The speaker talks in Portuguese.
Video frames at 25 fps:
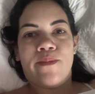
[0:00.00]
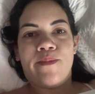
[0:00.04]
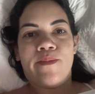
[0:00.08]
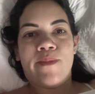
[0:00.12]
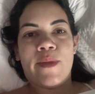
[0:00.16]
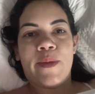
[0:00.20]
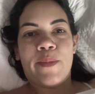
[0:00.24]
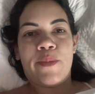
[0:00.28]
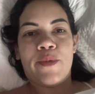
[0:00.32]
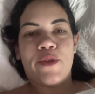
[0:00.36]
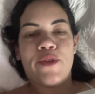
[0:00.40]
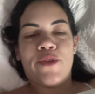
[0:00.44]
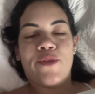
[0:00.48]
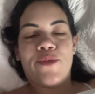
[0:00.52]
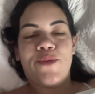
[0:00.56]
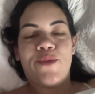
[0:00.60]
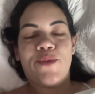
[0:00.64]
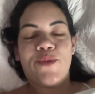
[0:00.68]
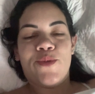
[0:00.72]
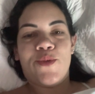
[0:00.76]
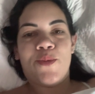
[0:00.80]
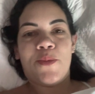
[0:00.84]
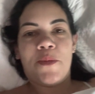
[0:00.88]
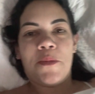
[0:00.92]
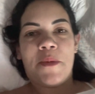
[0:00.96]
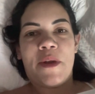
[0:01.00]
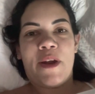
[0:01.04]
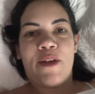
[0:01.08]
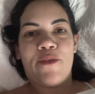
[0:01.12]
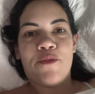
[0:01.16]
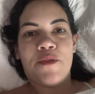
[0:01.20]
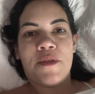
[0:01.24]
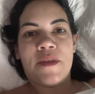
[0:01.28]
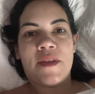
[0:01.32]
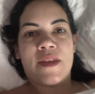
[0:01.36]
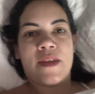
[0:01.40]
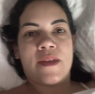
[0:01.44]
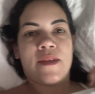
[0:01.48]
depois no YouTube pra
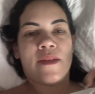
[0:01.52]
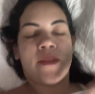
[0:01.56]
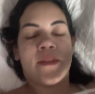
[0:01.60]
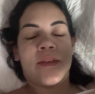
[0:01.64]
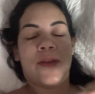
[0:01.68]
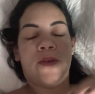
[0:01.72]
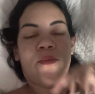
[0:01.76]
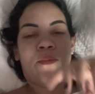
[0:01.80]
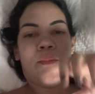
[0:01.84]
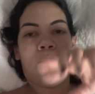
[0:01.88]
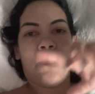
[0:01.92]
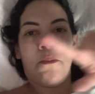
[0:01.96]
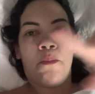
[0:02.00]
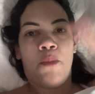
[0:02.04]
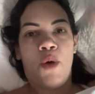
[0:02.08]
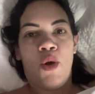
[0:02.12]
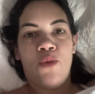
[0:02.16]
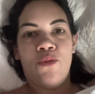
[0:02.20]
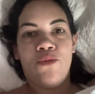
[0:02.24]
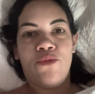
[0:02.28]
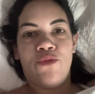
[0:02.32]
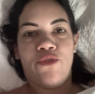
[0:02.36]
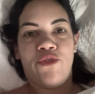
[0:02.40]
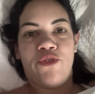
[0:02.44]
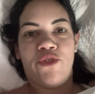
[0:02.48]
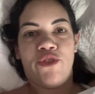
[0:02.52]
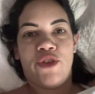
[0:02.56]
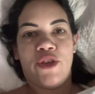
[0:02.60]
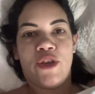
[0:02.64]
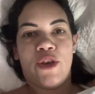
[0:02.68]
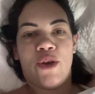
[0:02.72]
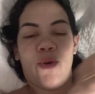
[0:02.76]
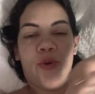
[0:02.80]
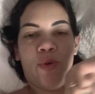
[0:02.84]
vocês. Então, bom dia!